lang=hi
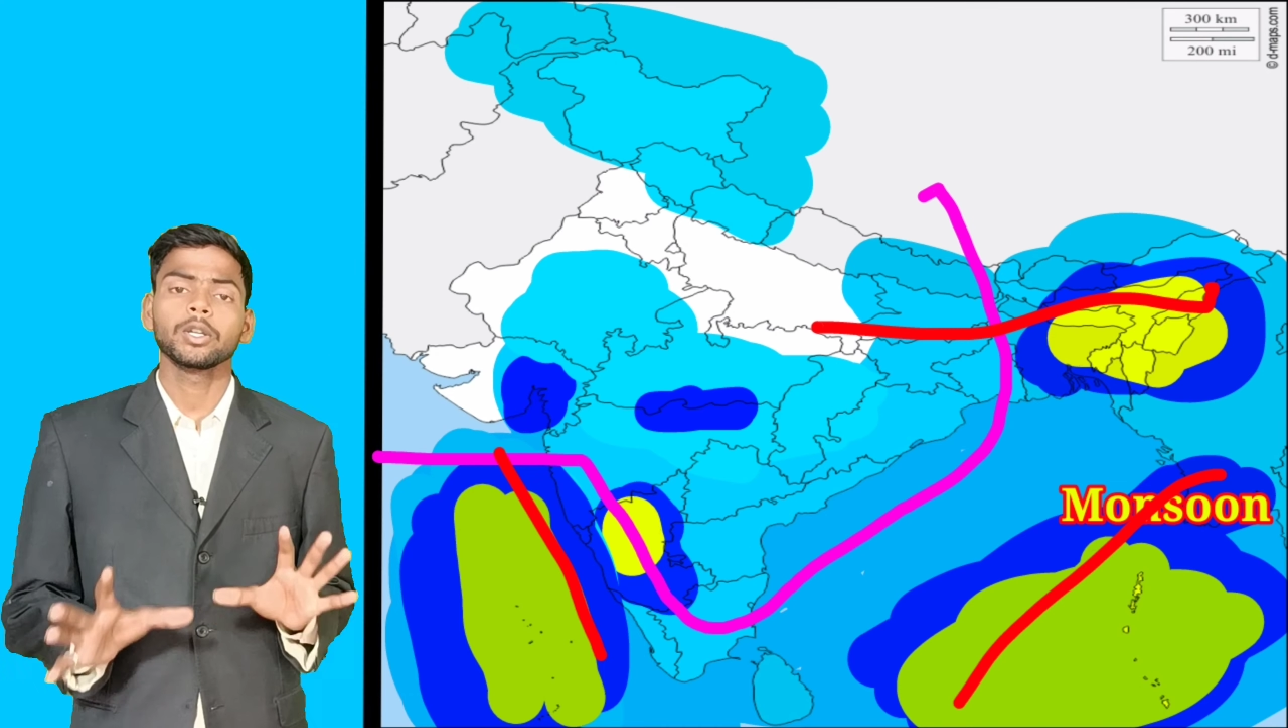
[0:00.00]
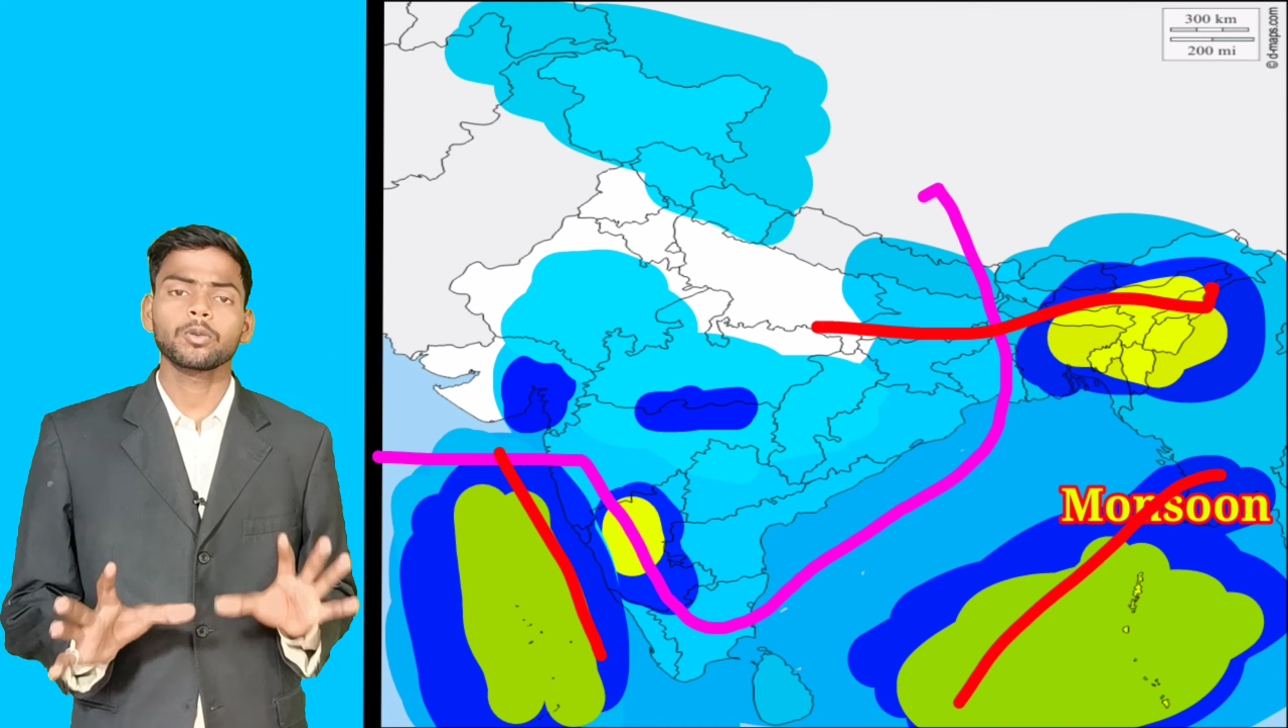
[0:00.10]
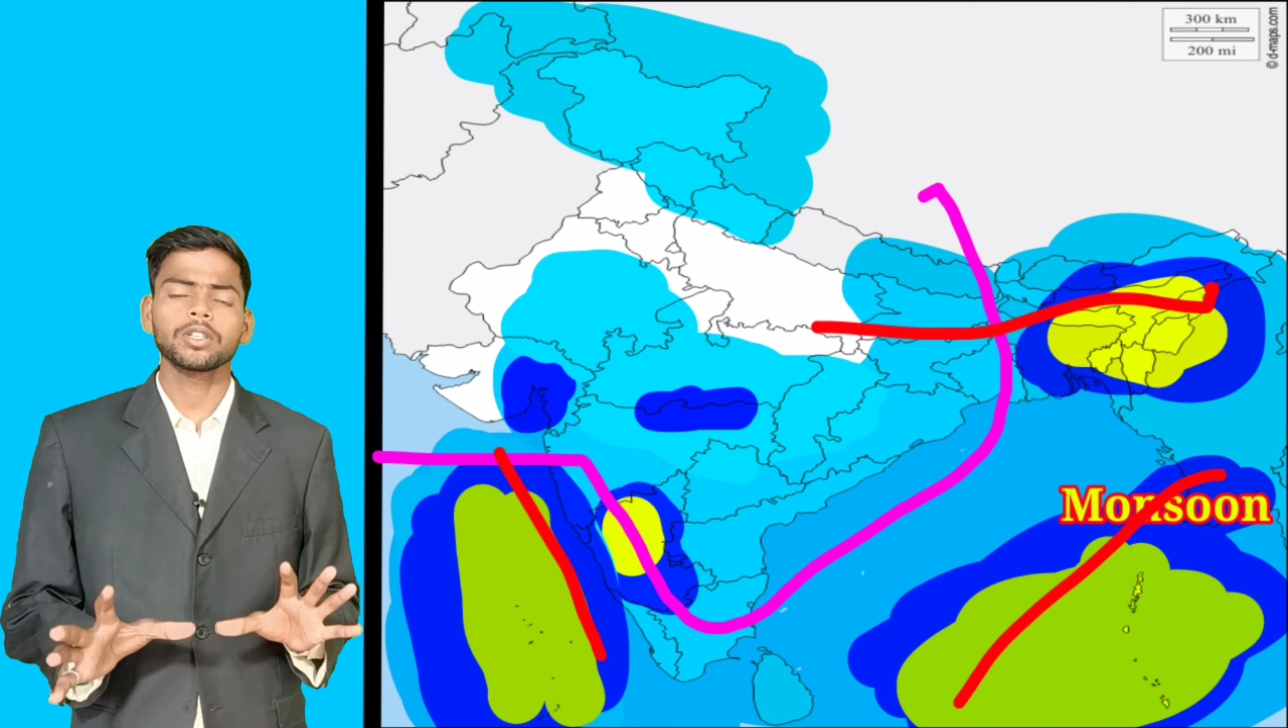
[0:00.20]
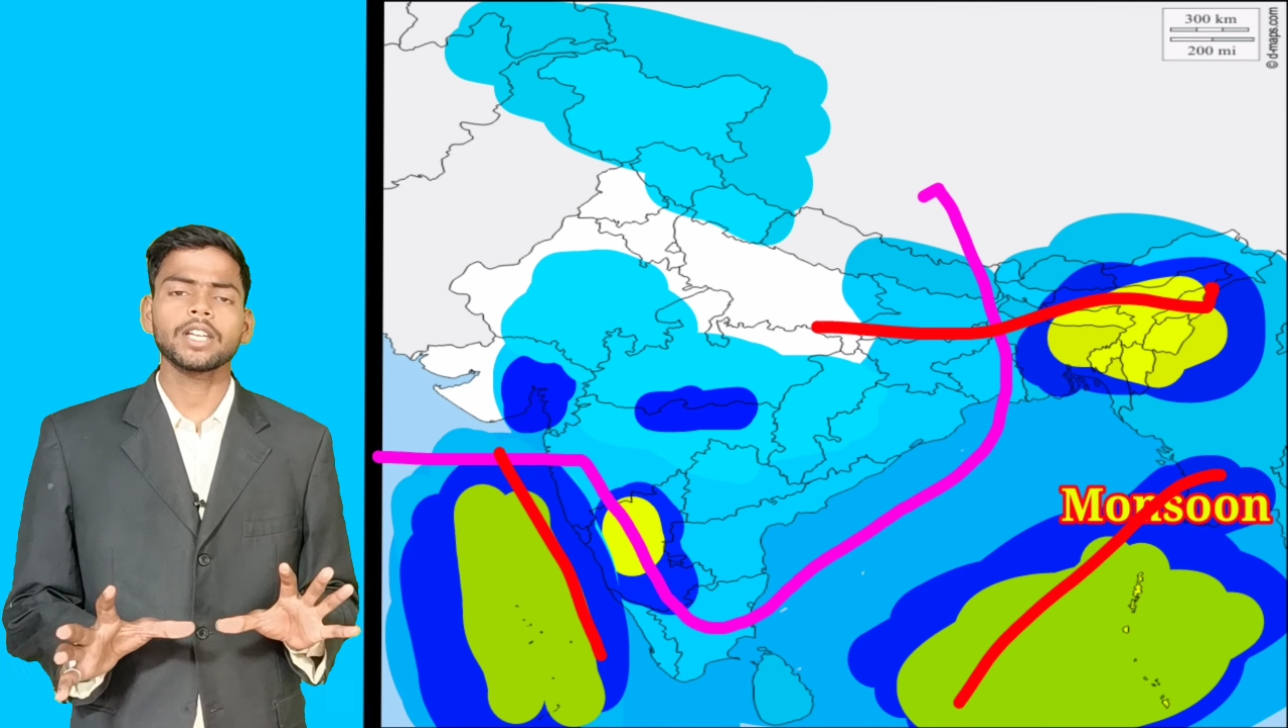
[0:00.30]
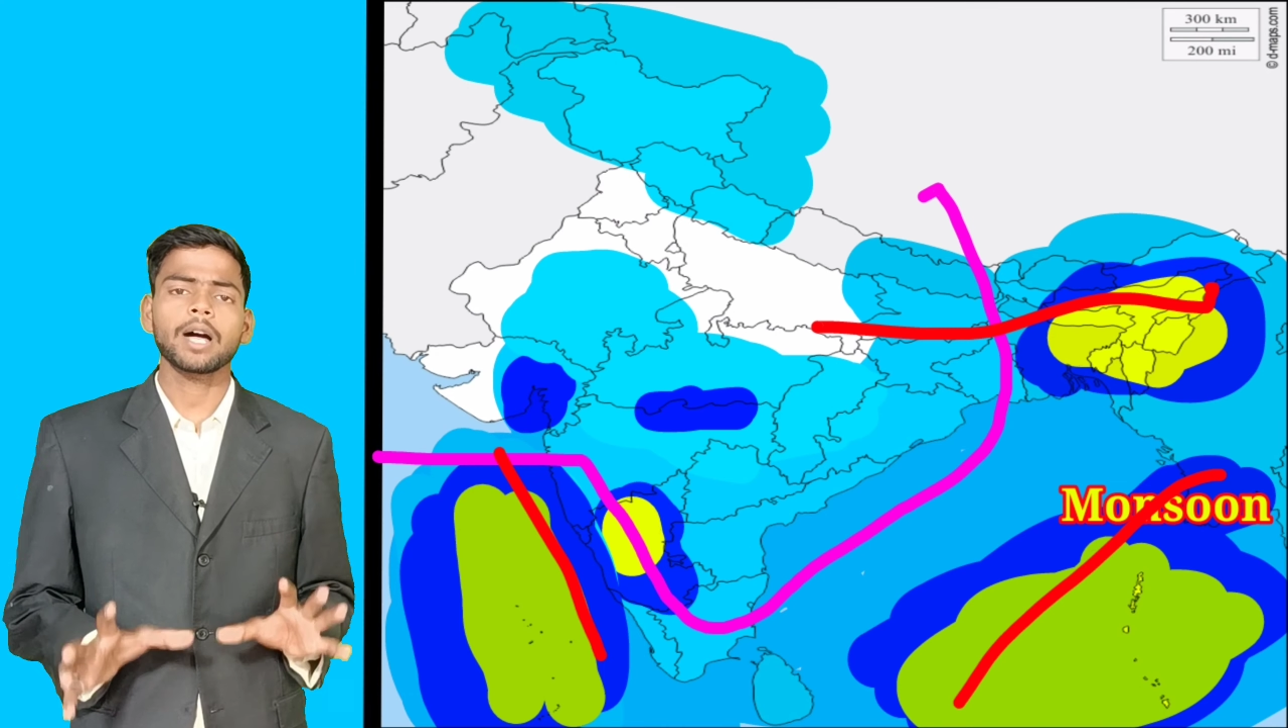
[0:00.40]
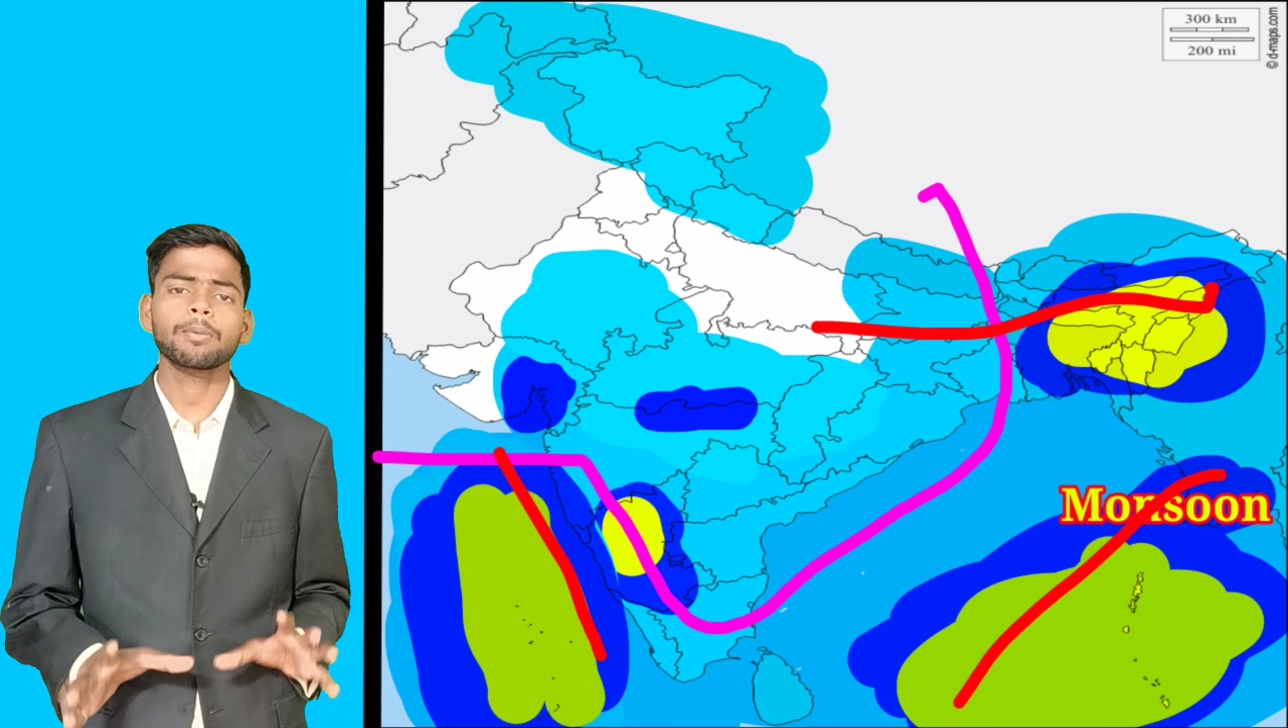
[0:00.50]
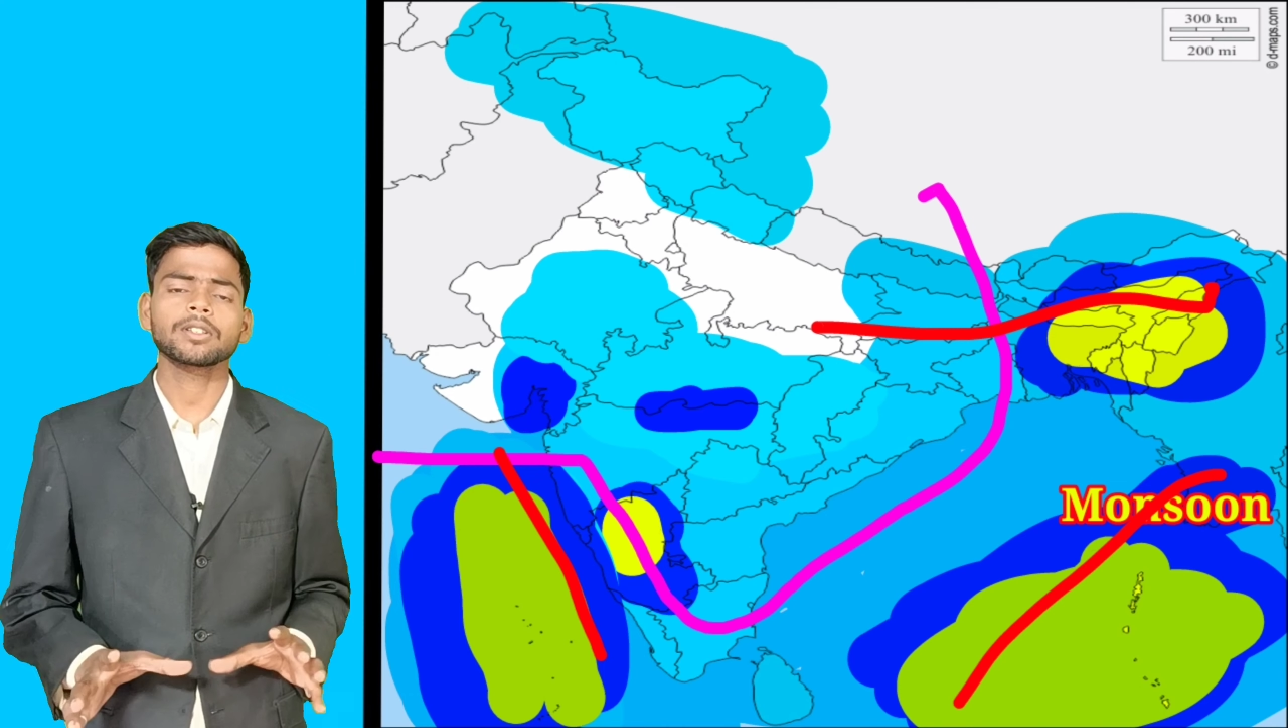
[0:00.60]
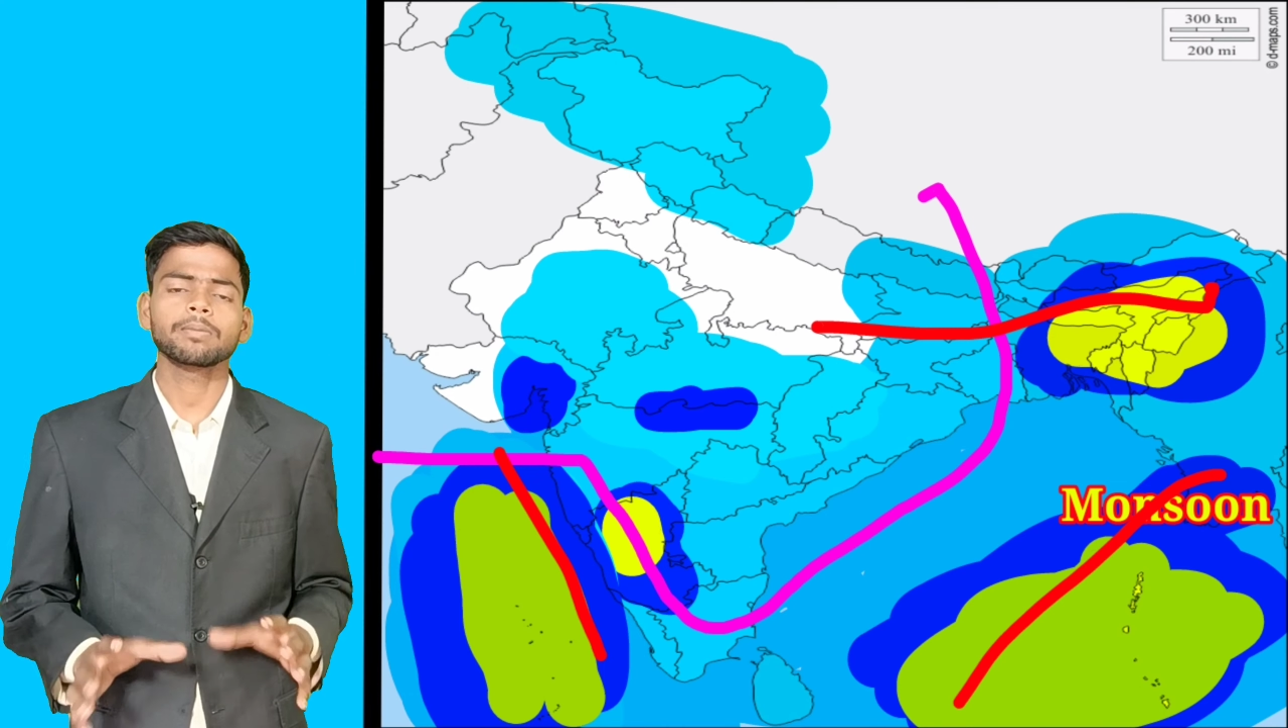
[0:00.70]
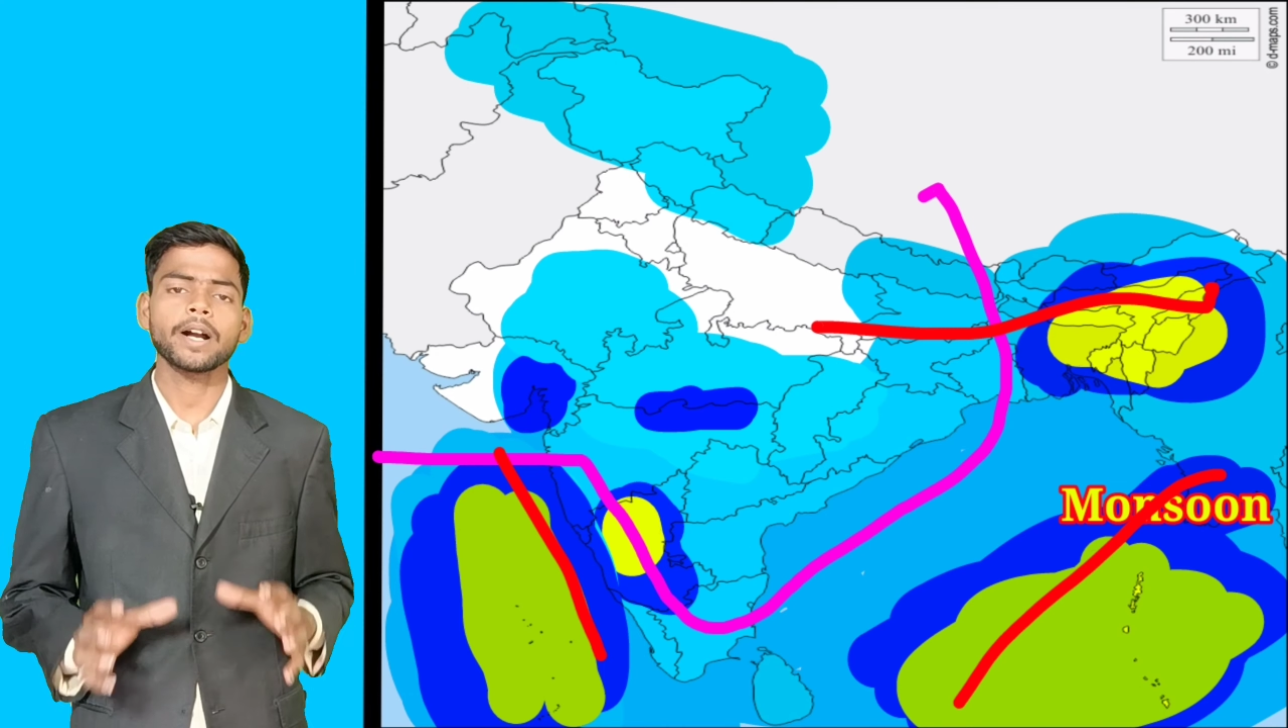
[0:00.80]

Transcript: क्योंकि यहाँ पर जब